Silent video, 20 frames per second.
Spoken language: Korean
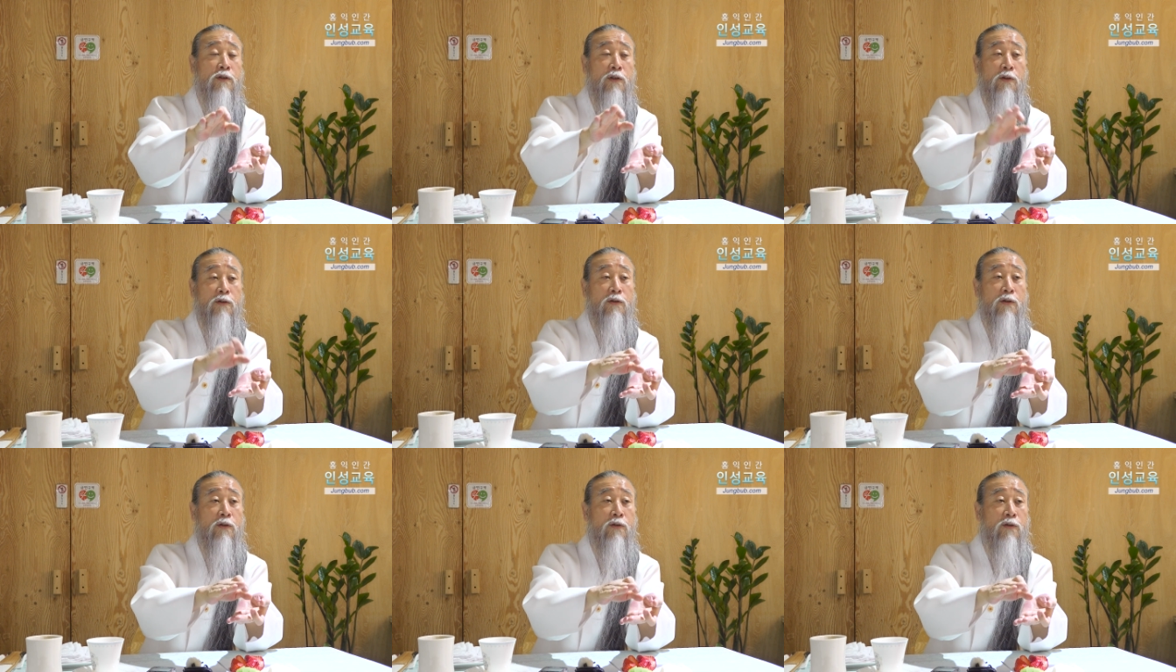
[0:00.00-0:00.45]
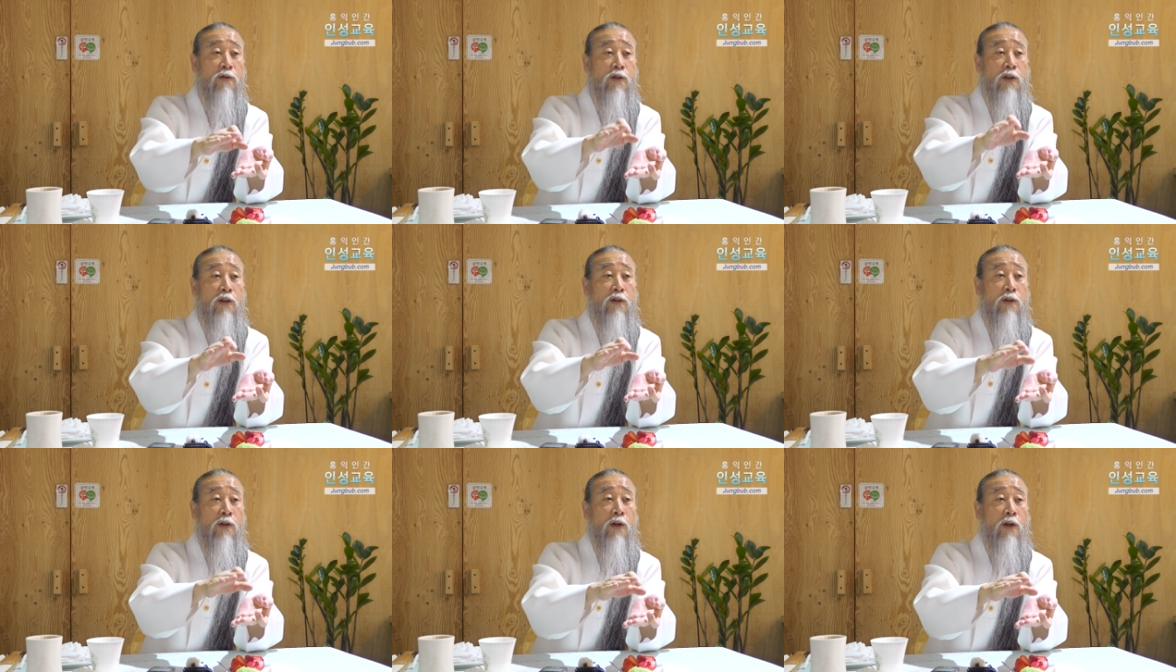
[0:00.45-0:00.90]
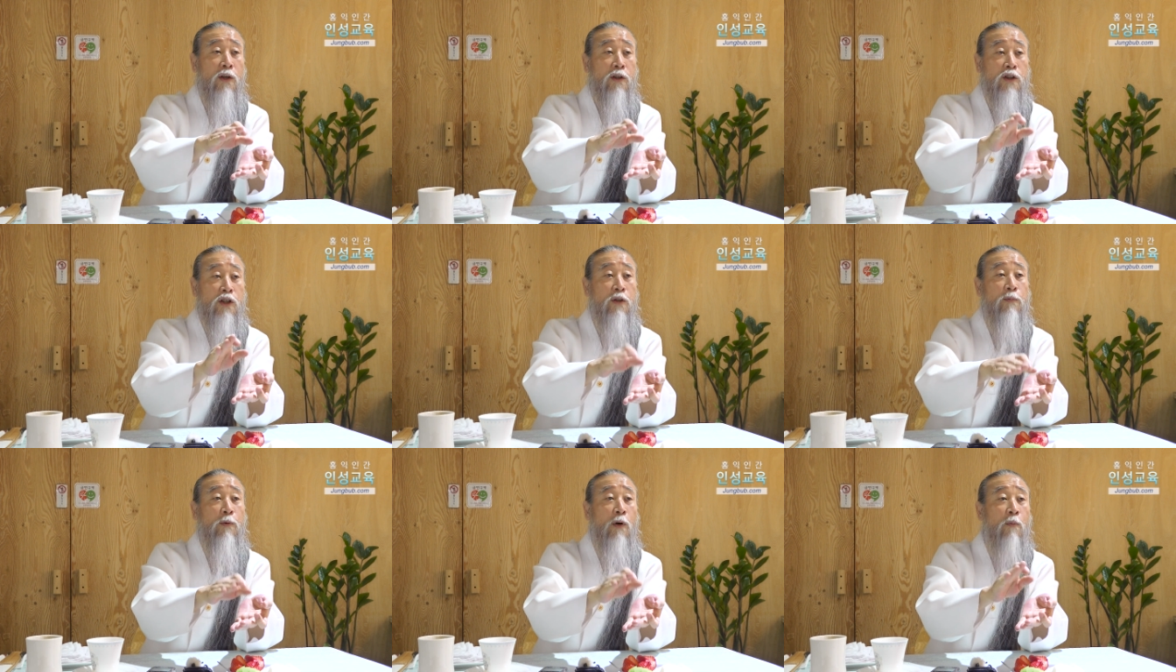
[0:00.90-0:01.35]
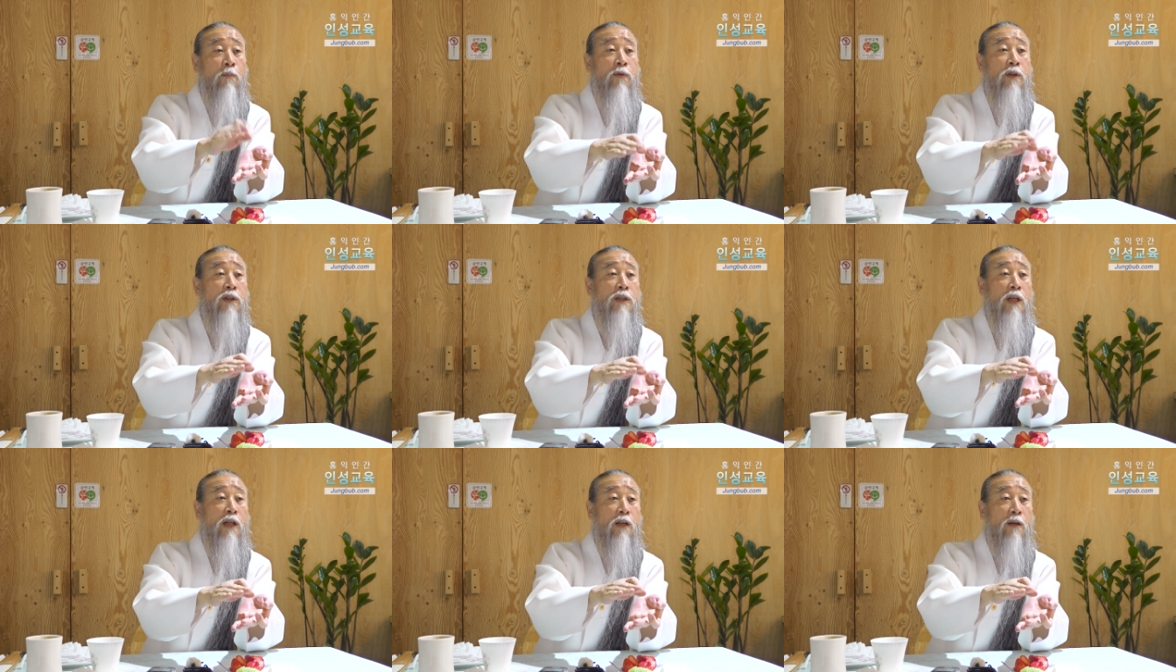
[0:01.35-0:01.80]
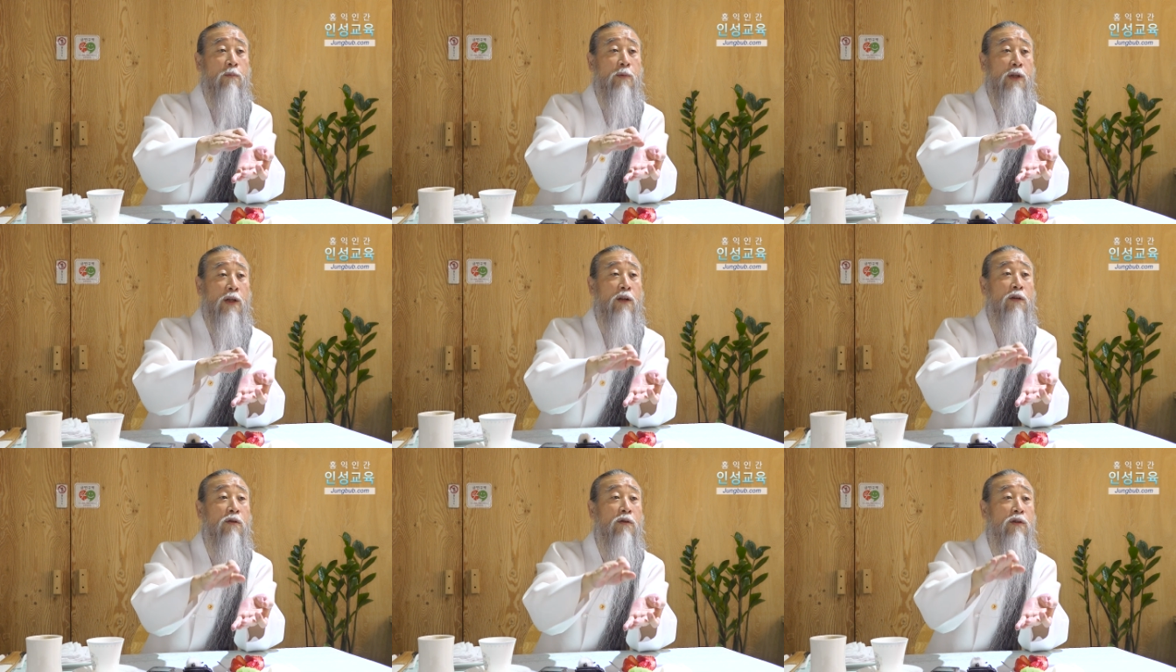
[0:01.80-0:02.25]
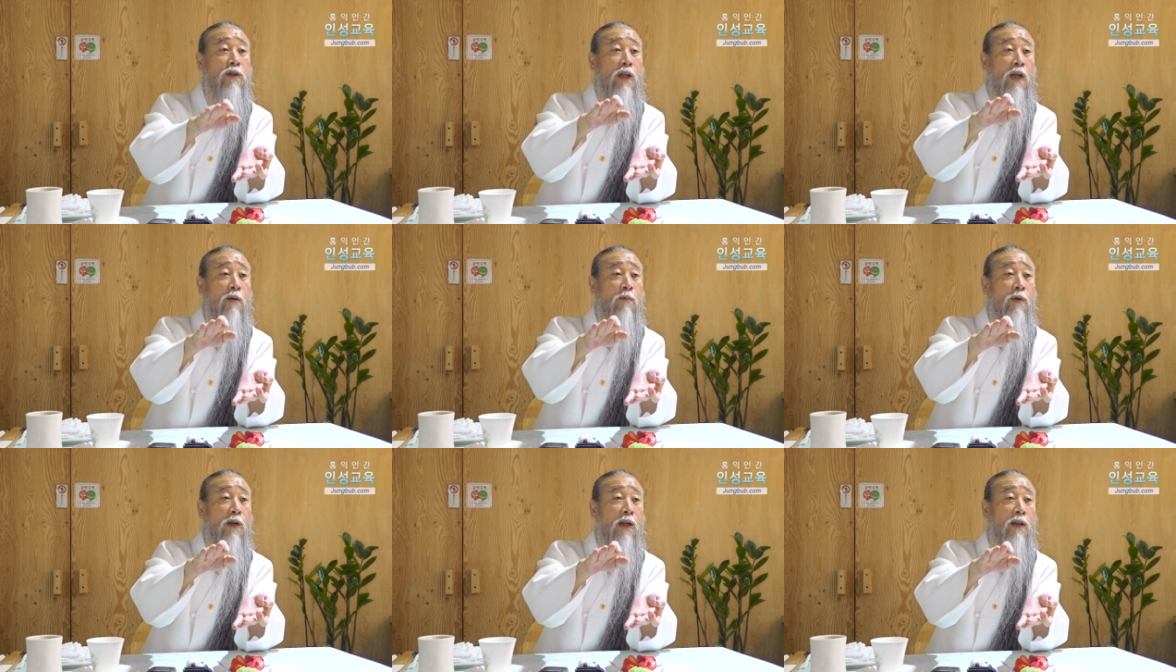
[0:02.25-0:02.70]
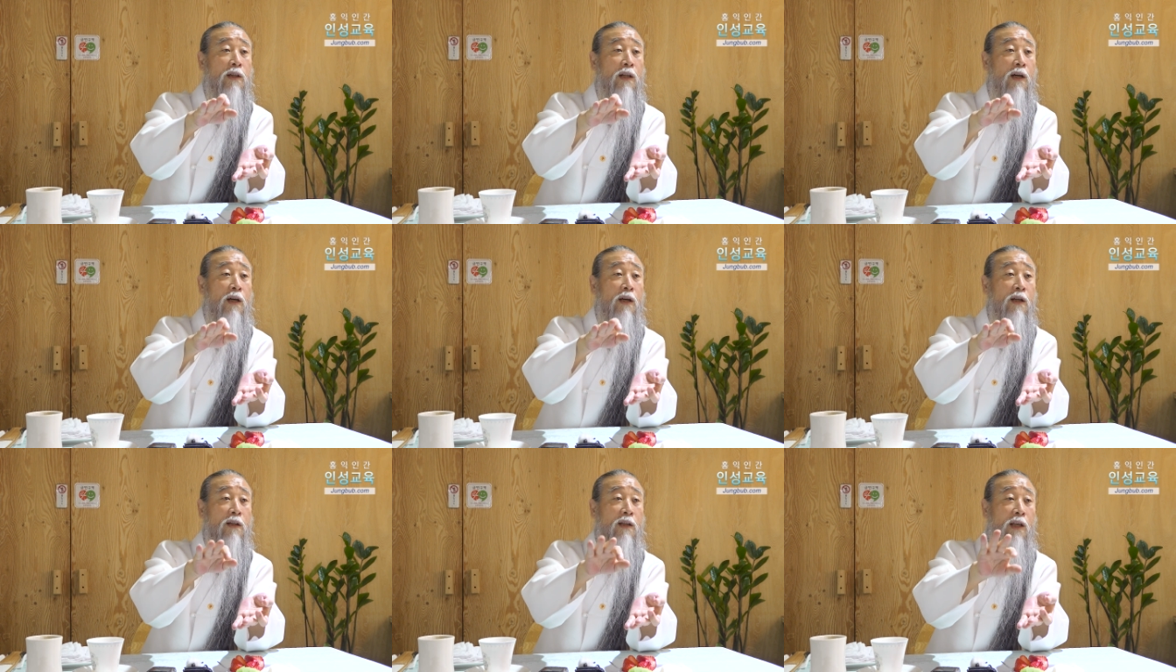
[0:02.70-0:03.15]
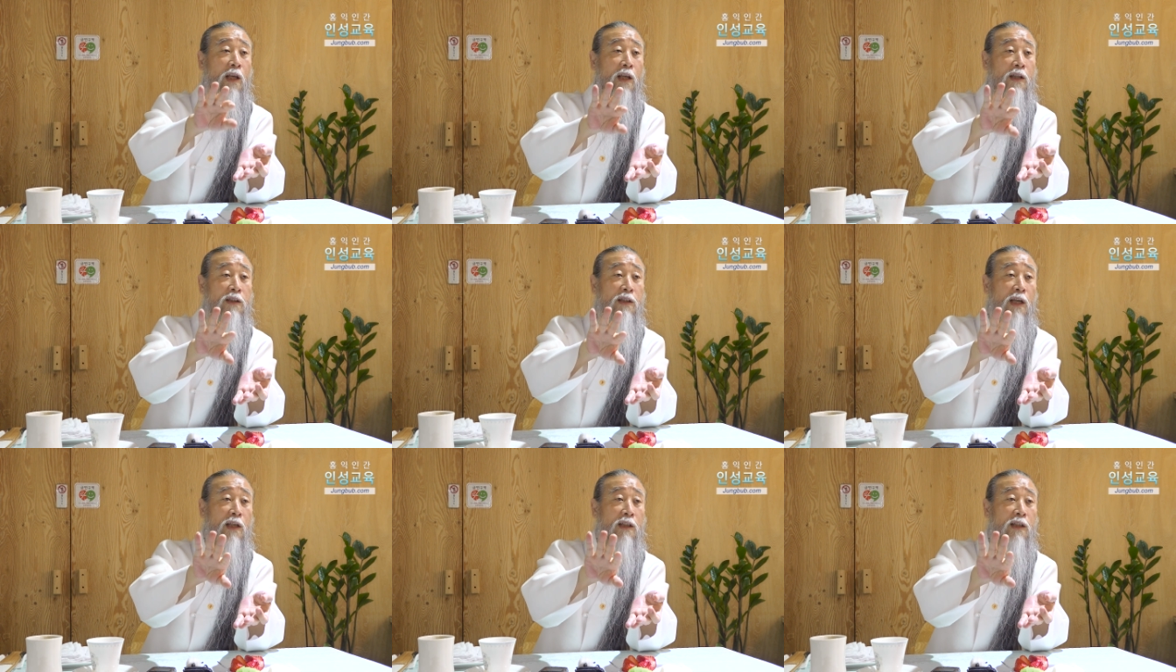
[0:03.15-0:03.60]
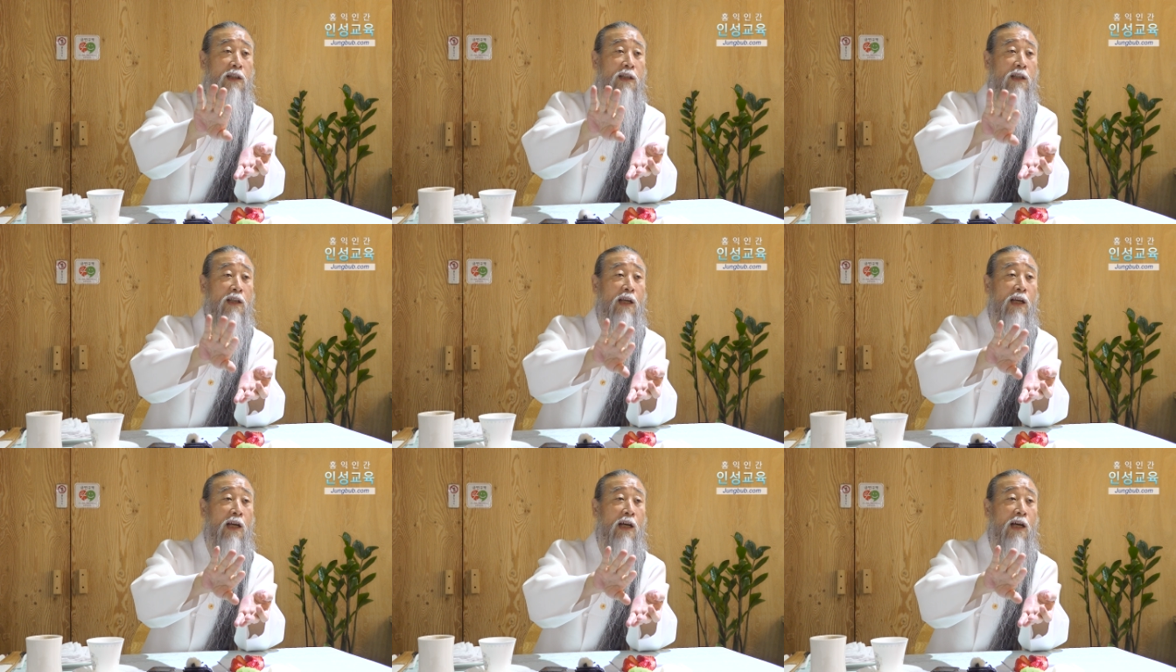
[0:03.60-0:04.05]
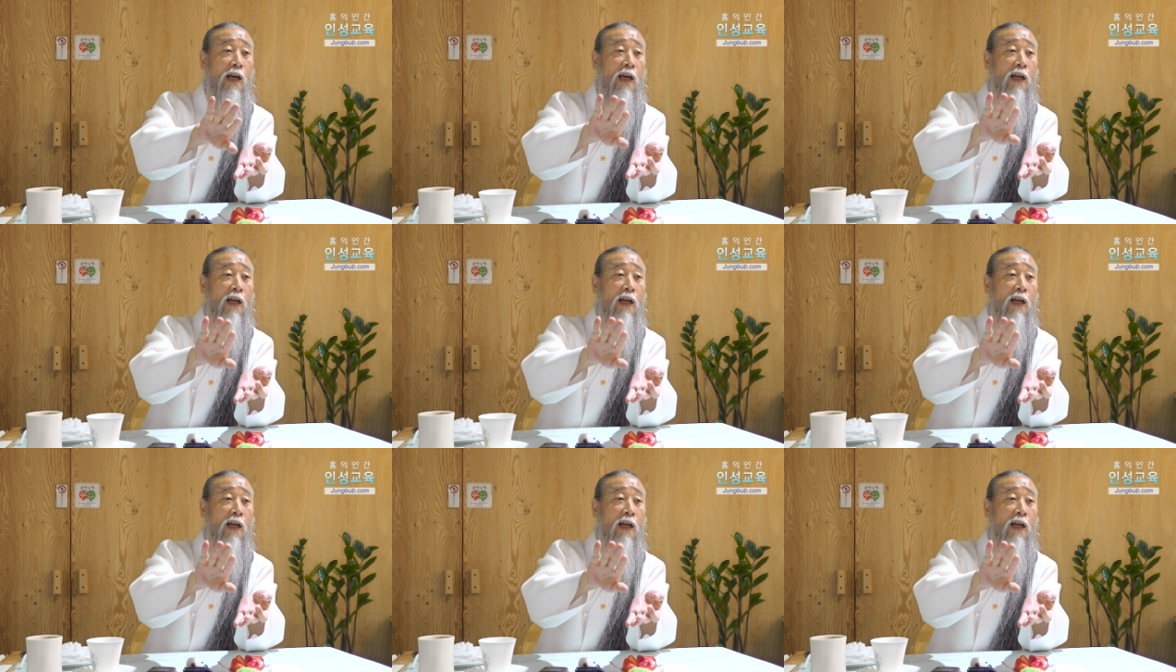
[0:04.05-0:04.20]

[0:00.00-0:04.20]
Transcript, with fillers: 저, 저, 집 없는 사람이 있는 사람을 갖다가 굉장히 이게,